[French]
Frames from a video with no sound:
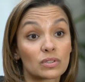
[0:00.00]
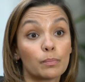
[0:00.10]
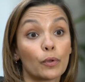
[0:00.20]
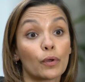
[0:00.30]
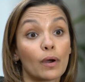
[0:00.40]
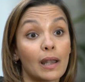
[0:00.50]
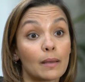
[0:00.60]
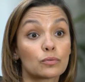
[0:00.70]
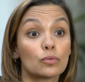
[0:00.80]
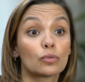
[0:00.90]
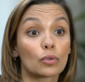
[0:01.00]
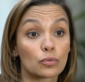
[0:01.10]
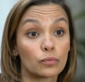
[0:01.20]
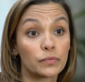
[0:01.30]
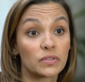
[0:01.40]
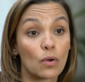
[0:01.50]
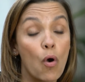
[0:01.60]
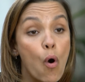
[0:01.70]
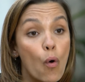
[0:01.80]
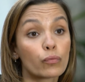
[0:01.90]
Si pendant un laps de temps suffisant,
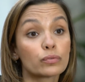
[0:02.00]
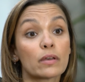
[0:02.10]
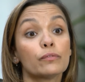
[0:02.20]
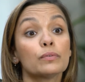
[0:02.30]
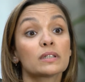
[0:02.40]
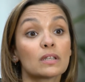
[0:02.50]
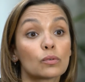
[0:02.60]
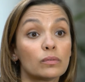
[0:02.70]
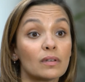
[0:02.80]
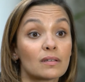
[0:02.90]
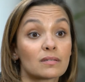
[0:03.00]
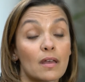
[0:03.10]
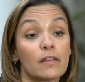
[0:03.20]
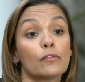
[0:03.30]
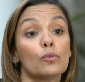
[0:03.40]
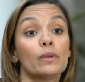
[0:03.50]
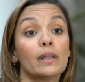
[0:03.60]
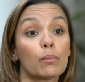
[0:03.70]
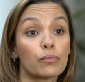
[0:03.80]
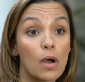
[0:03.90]
on vous a vu exécuter et que ça a évolué
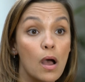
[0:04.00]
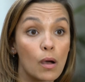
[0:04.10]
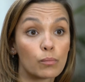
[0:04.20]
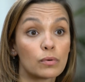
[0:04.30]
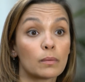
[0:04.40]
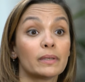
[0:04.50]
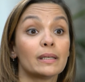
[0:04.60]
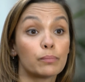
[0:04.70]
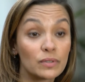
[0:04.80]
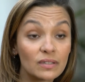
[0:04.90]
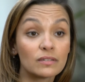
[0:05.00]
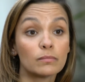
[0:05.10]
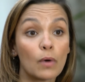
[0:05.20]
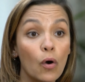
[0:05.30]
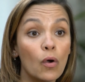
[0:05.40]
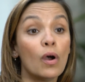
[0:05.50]
d'un point A à un point B positivement,